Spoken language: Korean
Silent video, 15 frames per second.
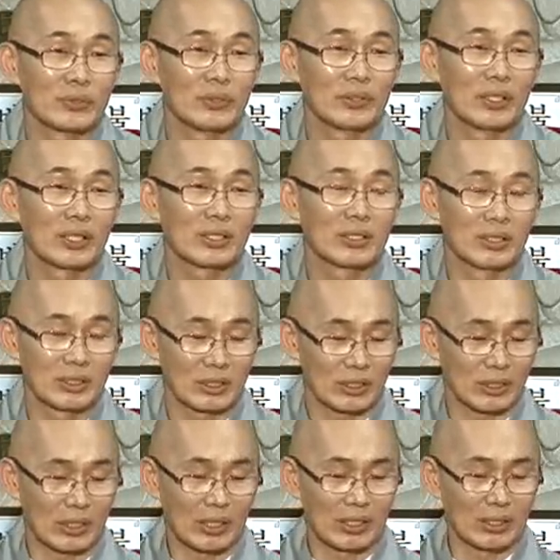근데 그
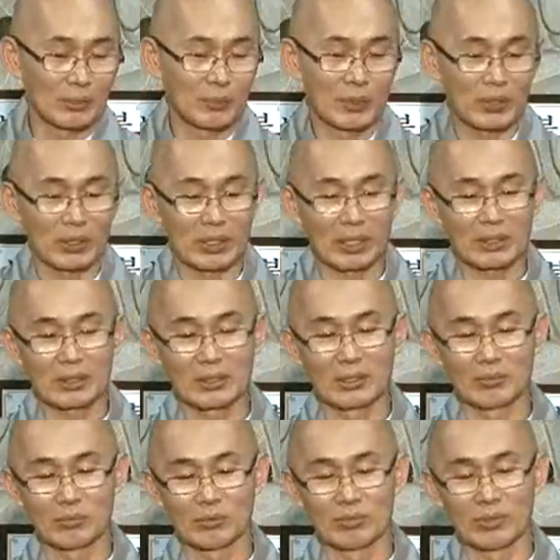지혜를 빌어다
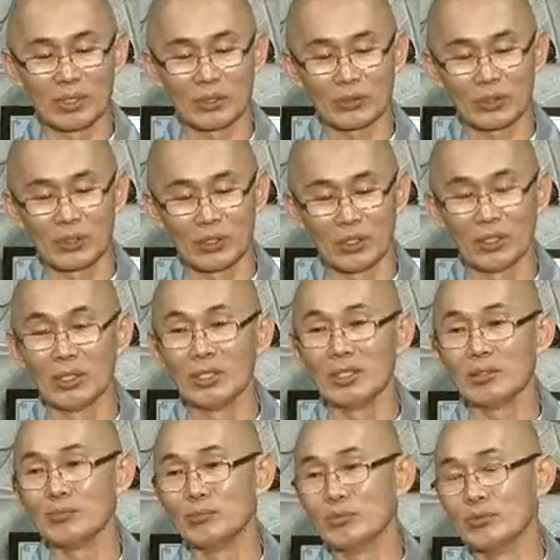쓰는 부분에서
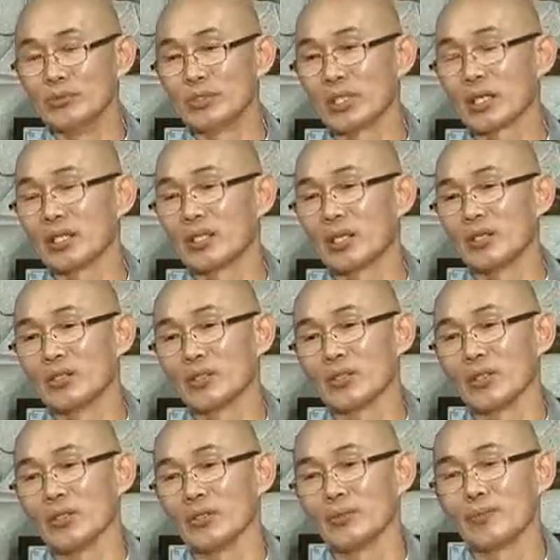문제가 되는
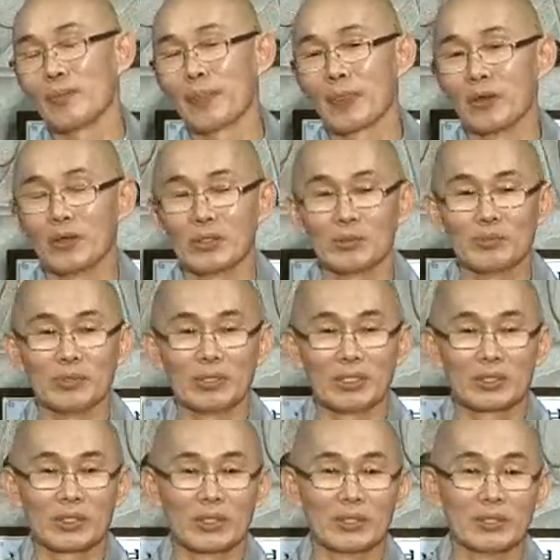거예요. 어느
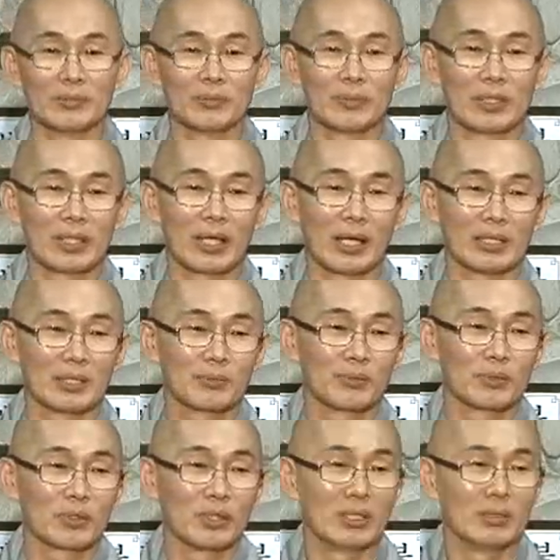분이 저는 아직
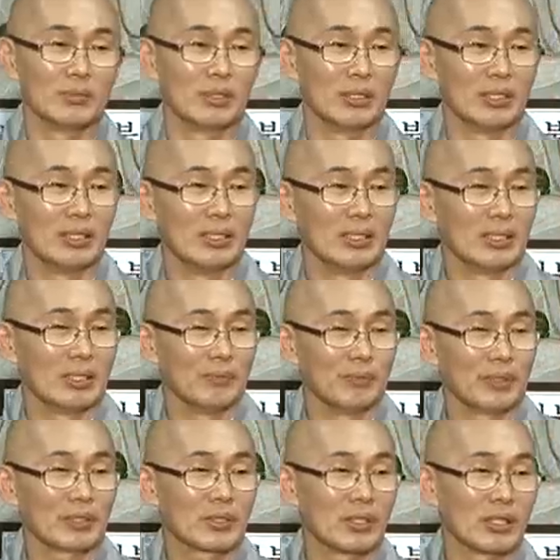부처님을
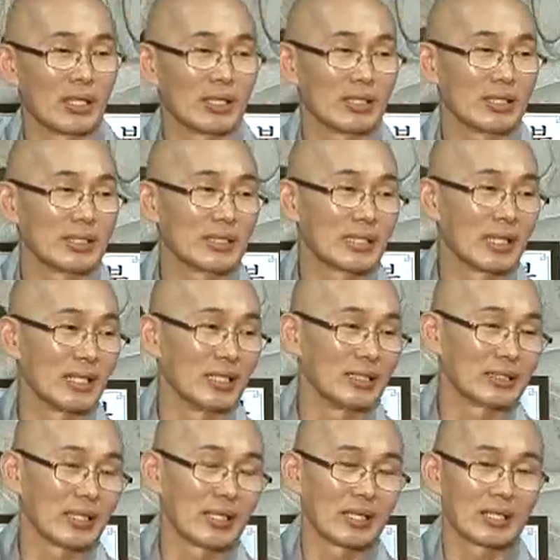믿거나
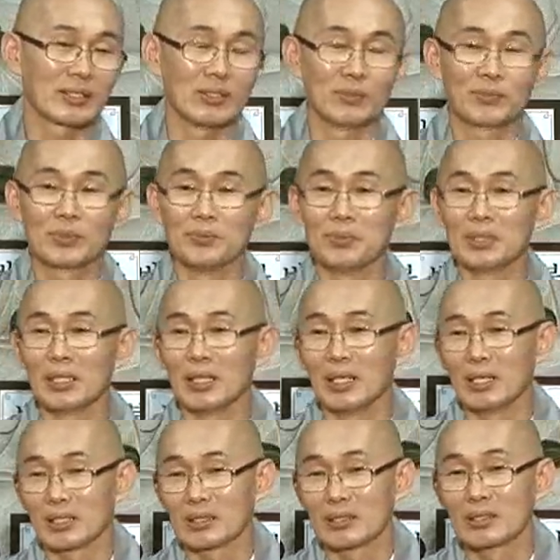의지할 생각이
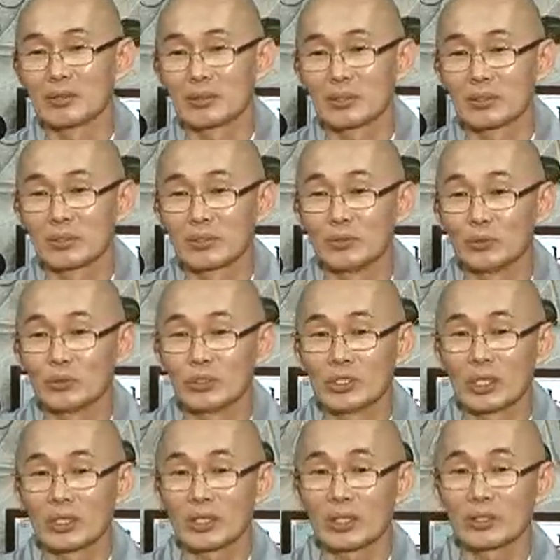없습니다. 그런, 그런
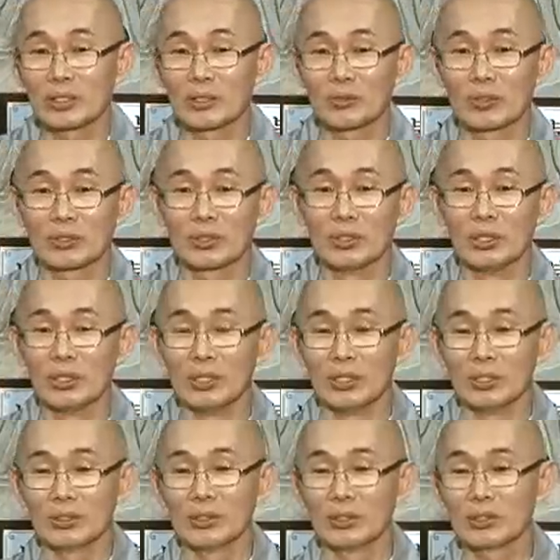이야기를 하더라고요. 그래서
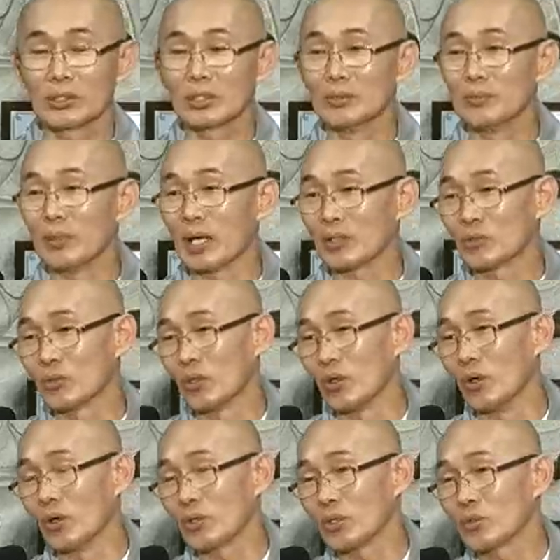너 지금 아주
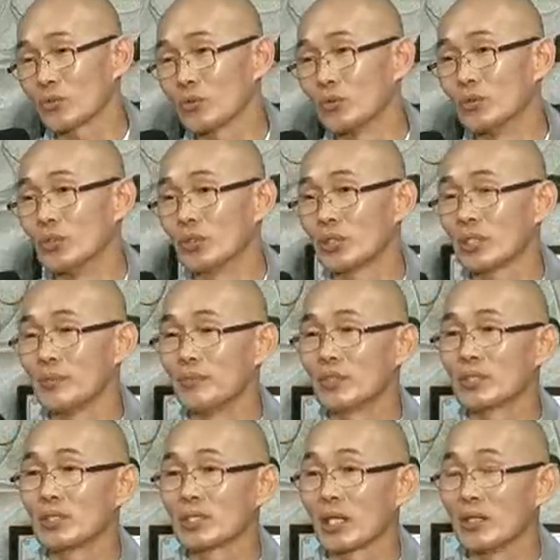어렵고
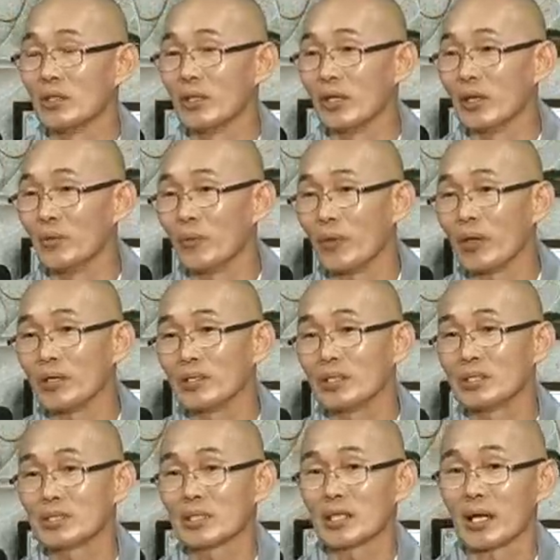힘들 을 텐데 왜
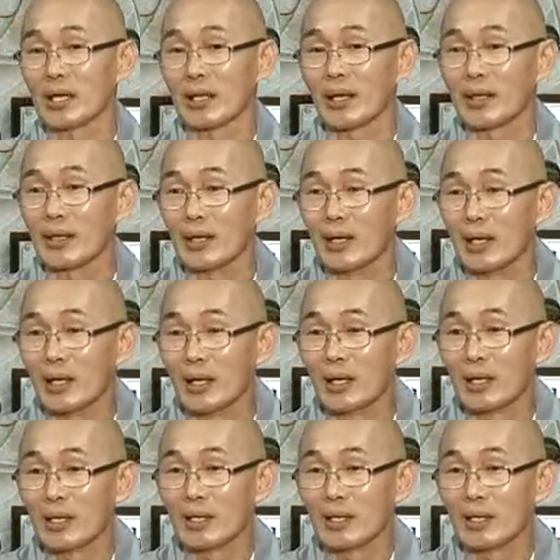의지를 안 하냐?